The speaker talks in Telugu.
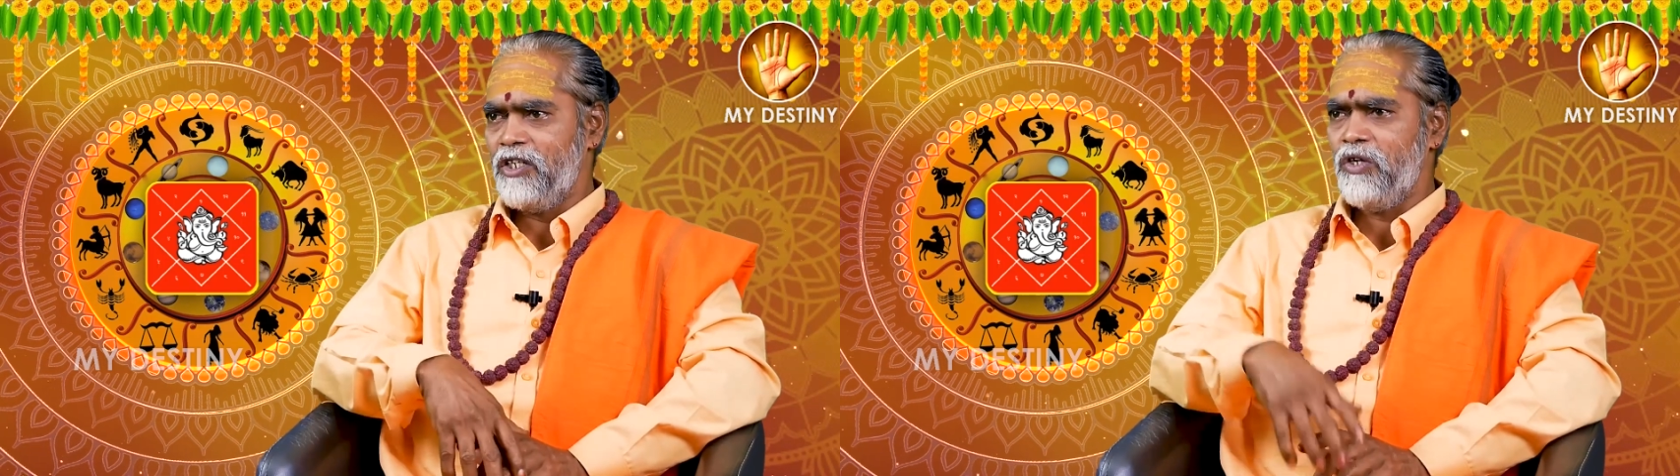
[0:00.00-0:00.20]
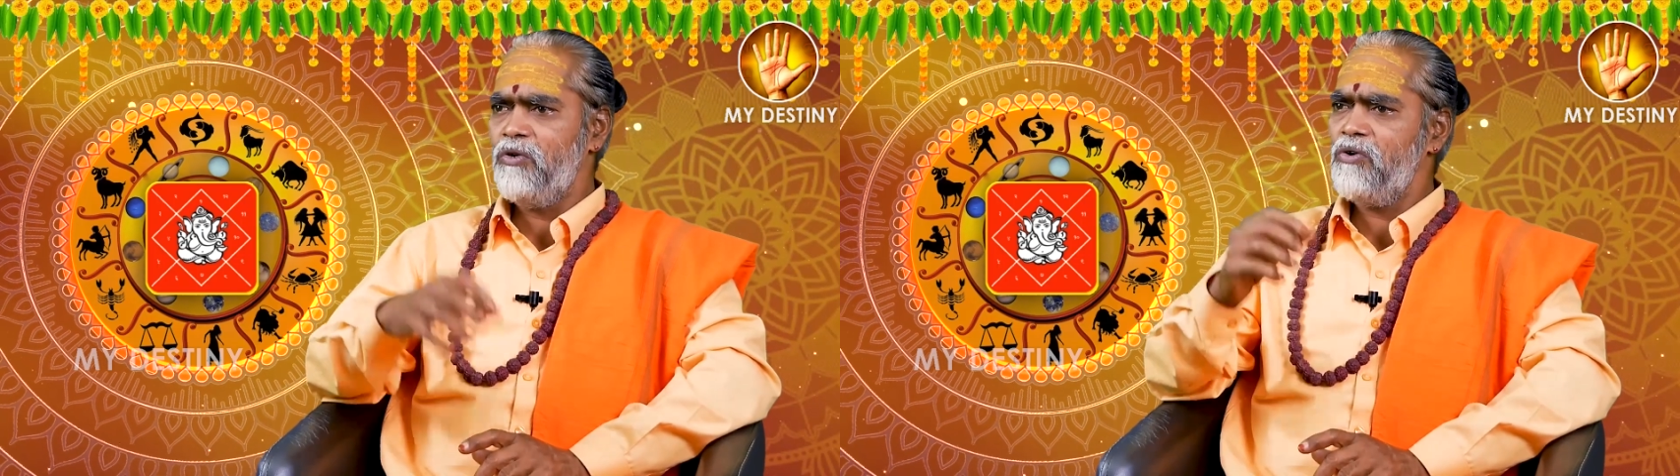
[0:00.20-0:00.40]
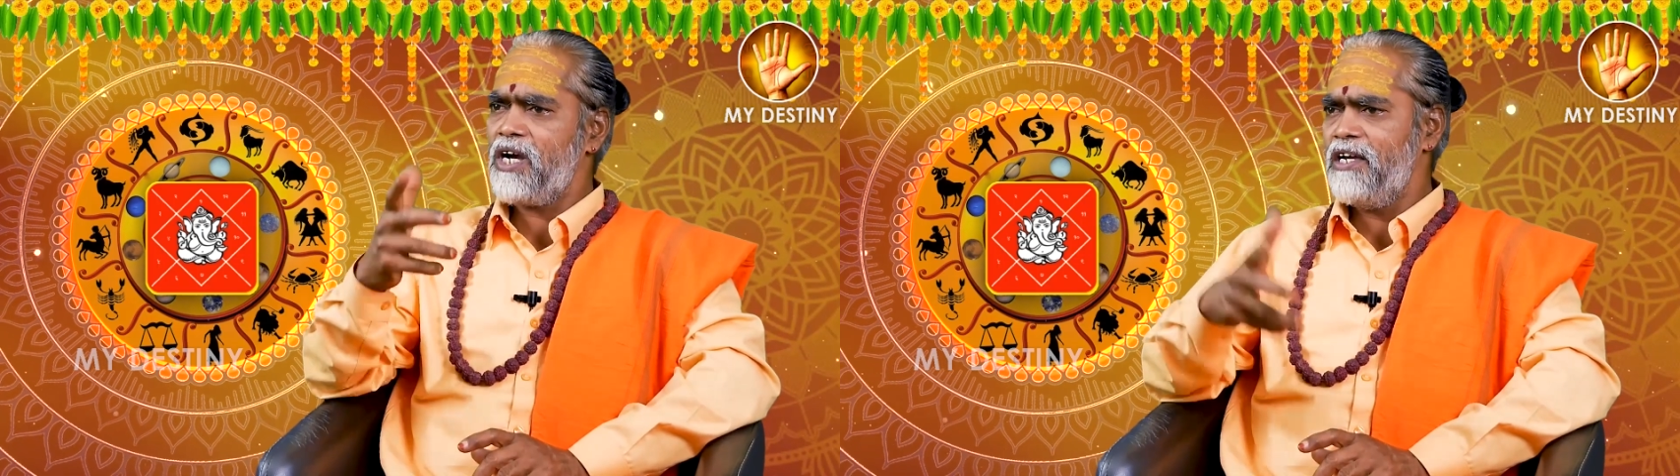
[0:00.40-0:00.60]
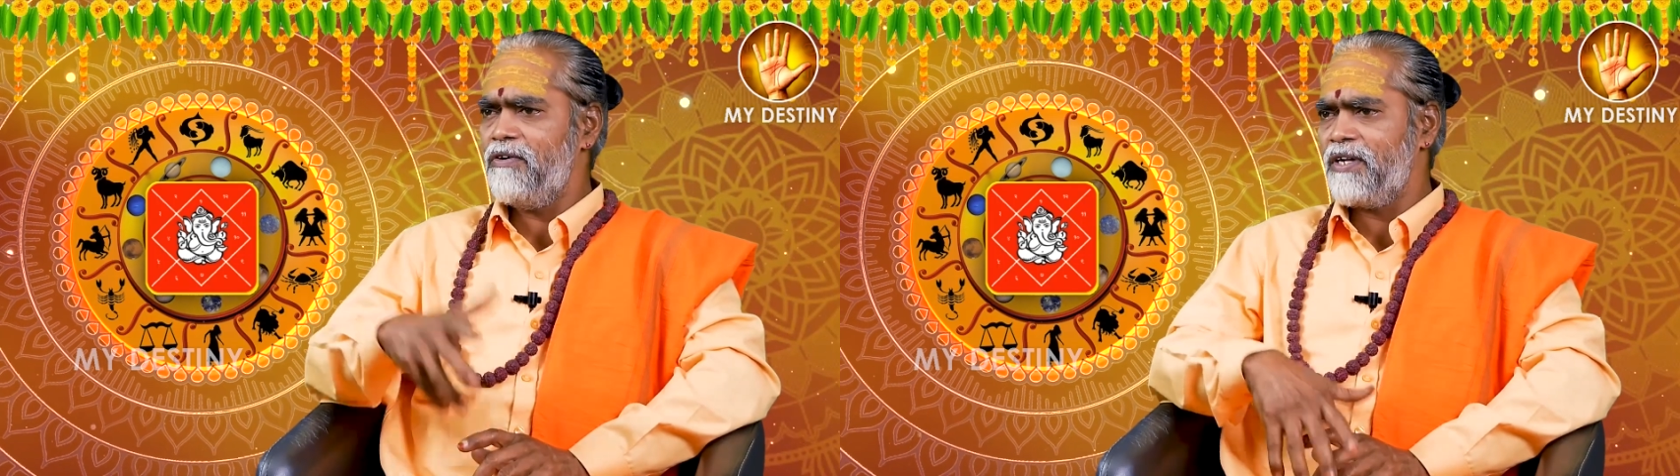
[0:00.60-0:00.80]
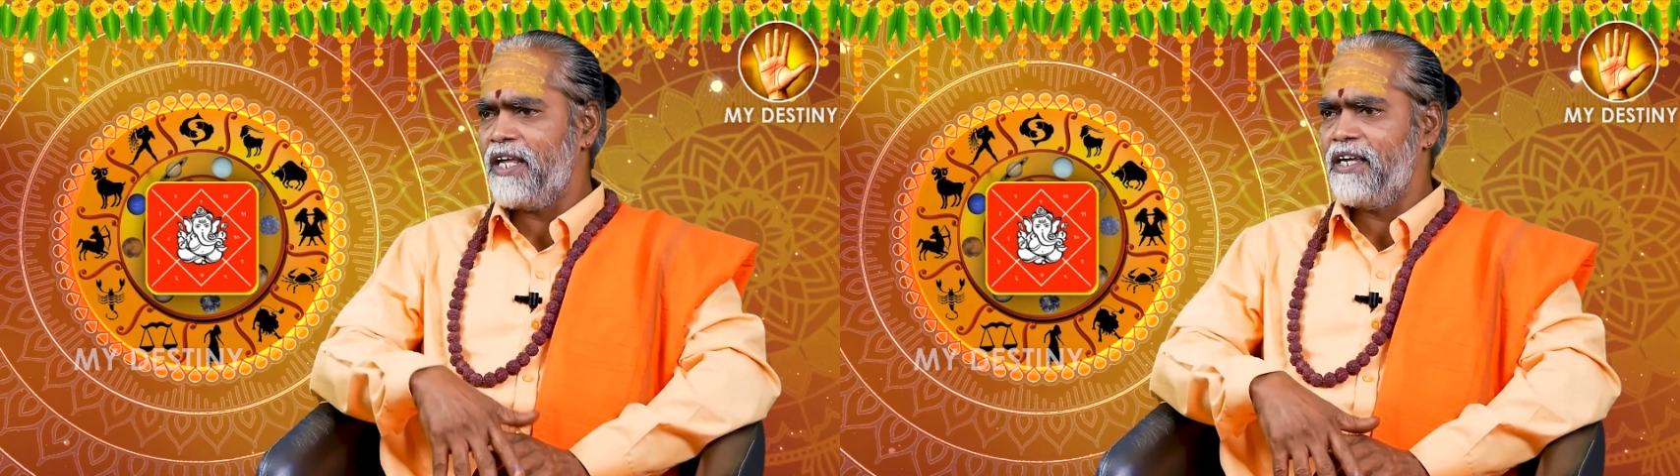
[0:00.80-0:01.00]
ఎన్నో
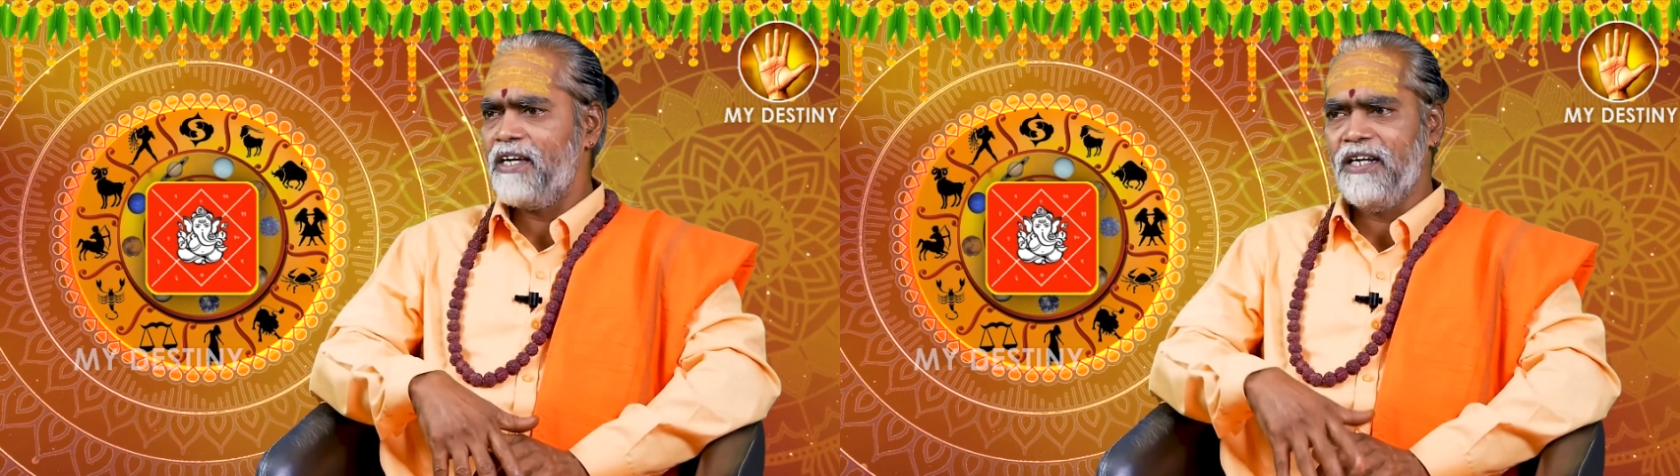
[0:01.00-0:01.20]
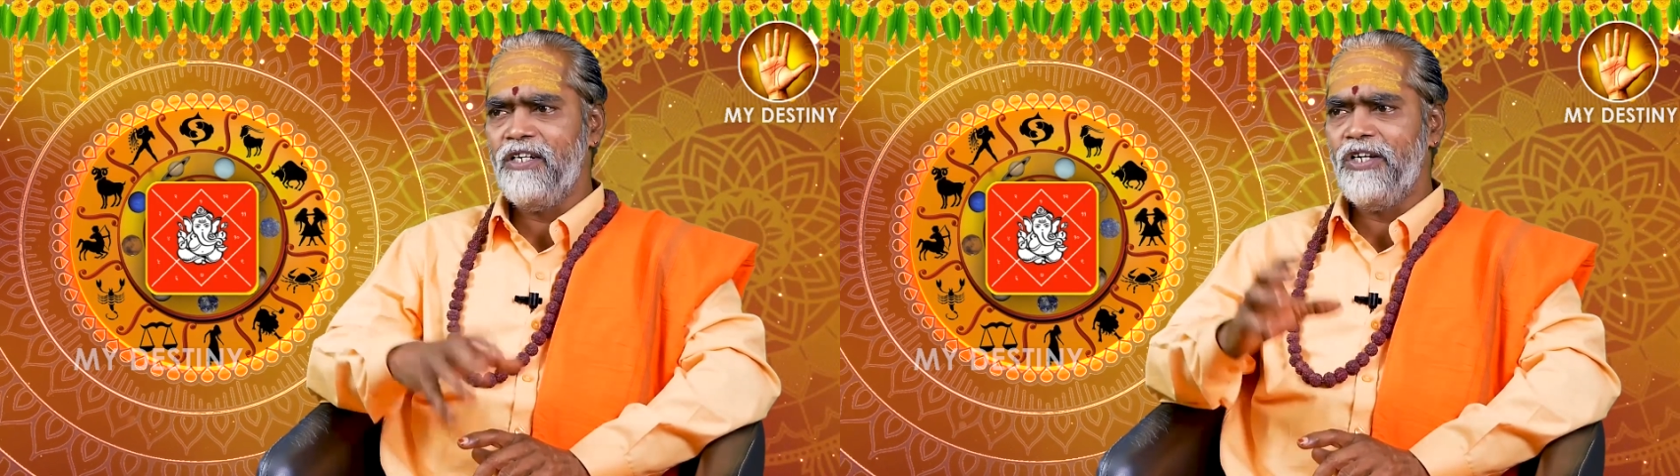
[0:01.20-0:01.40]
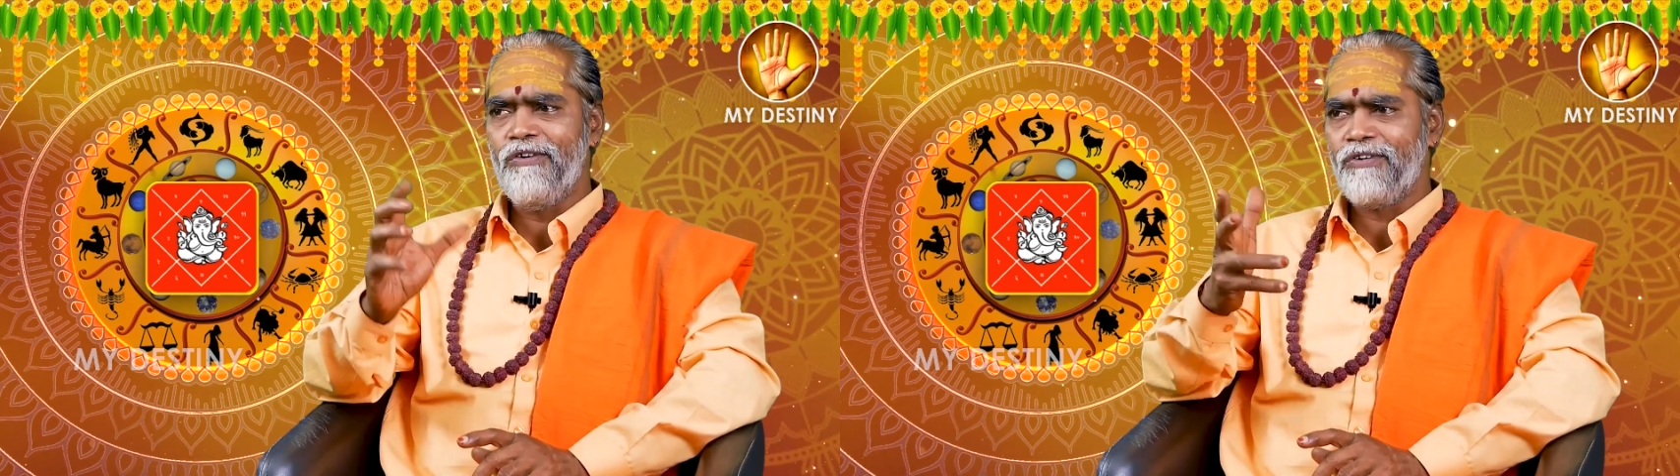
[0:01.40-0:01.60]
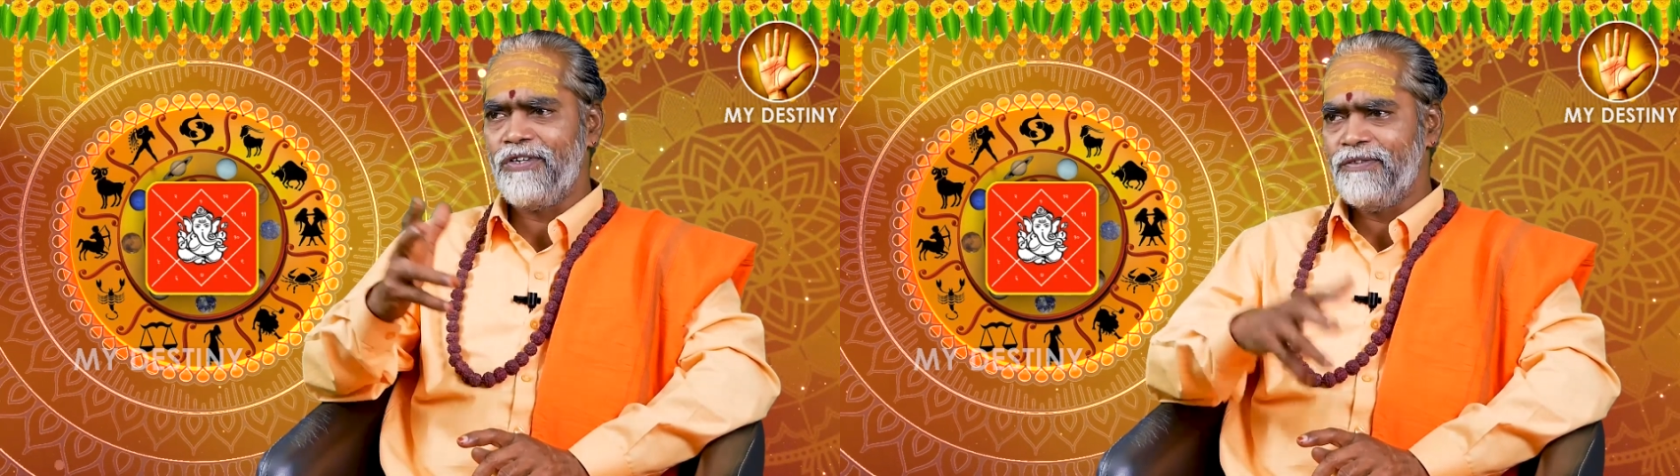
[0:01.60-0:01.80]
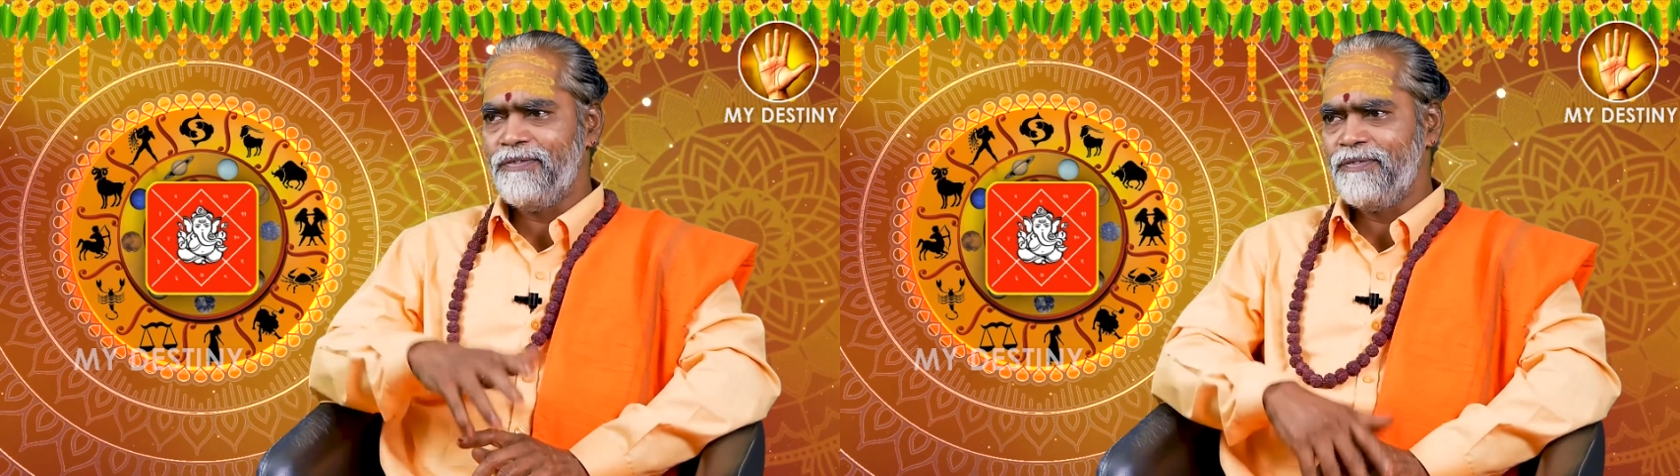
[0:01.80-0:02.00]
కాయలు ఉన్నాయి కానీ నీళ్లు
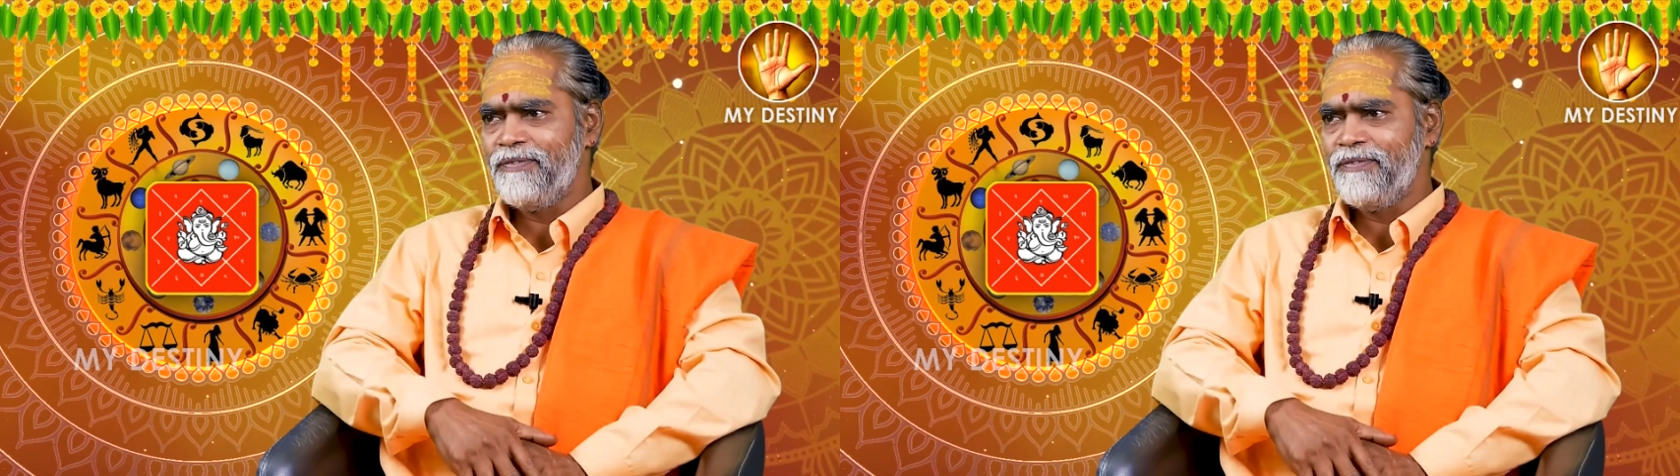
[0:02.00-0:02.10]
ఉండవు